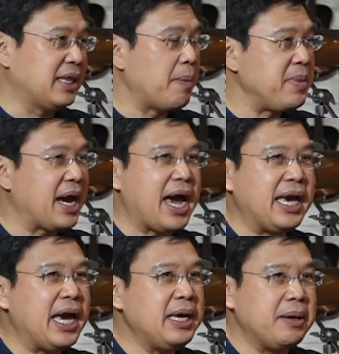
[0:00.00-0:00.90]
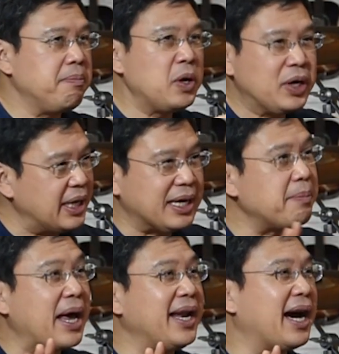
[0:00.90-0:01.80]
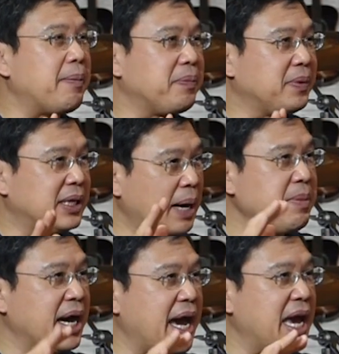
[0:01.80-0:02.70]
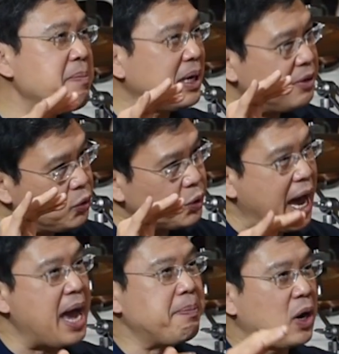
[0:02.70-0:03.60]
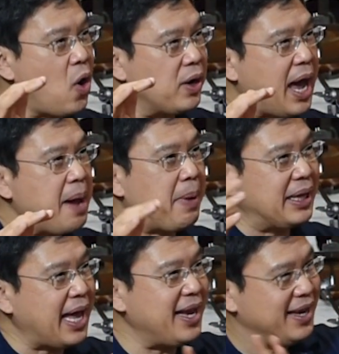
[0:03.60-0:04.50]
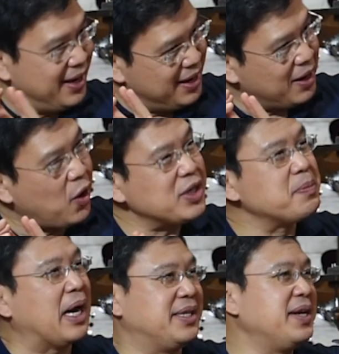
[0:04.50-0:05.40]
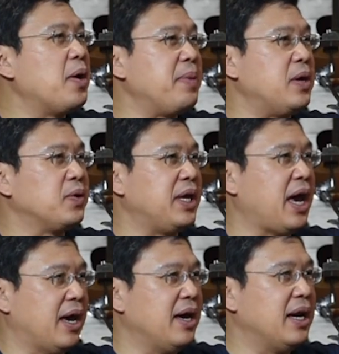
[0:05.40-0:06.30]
ทำยังไงให้ไม่ต้องคิดถึงกำไรเลยครับทำยังไงให้มันอยู่ได้ประคองได้ภายใต้ข้อจำกัดที่เรามีอยู่นี้